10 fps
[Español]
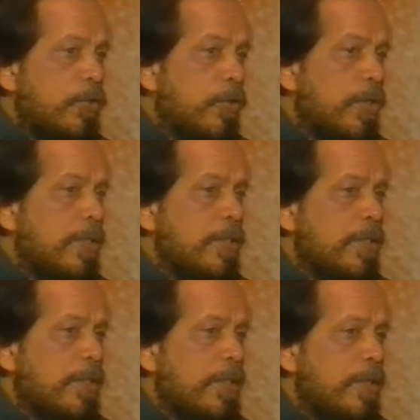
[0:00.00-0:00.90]
Yoga
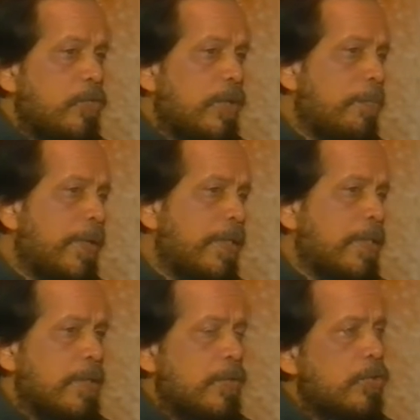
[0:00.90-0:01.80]
dice, una
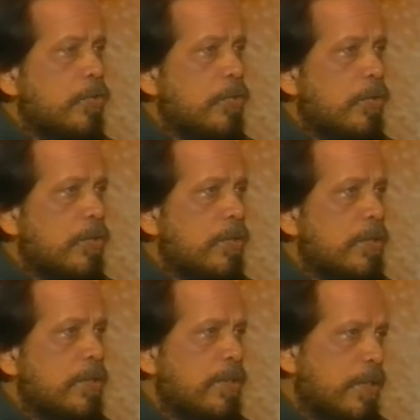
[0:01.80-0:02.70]
parte de nosotros
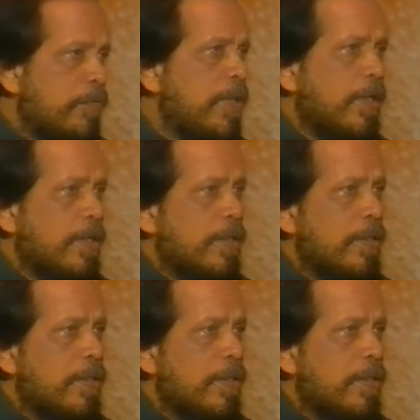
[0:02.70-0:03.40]
es divina,